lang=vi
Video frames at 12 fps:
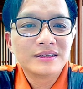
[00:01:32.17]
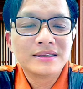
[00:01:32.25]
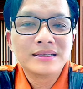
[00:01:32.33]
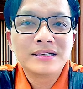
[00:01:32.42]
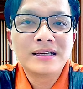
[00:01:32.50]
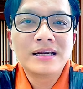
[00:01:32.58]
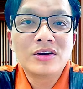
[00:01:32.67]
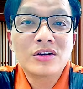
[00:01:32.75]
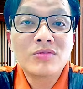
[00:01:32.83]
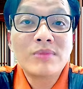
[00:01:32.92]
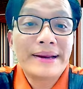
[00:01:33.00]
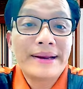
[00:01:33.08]
đi lên đòi công
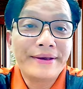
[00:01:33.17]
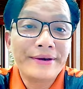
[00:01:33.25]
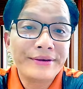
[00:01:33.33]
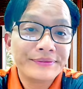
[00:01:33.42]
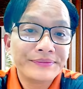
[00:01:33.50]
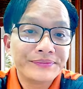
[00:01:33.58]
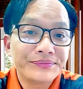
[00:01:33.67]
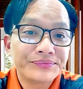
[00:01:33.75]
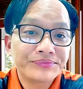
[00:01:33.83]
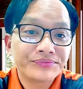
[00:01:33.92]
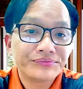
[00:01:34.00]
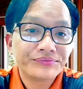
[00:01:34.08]
bằng lại thôi
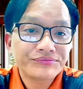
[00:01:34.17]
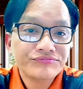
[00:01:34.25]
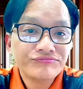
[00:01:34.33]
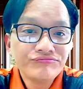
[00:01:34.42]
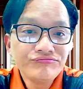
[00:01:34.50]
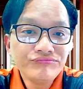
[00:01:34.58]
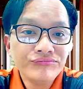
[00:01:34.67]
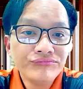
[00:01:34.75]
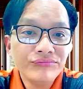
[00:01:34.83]
ừ.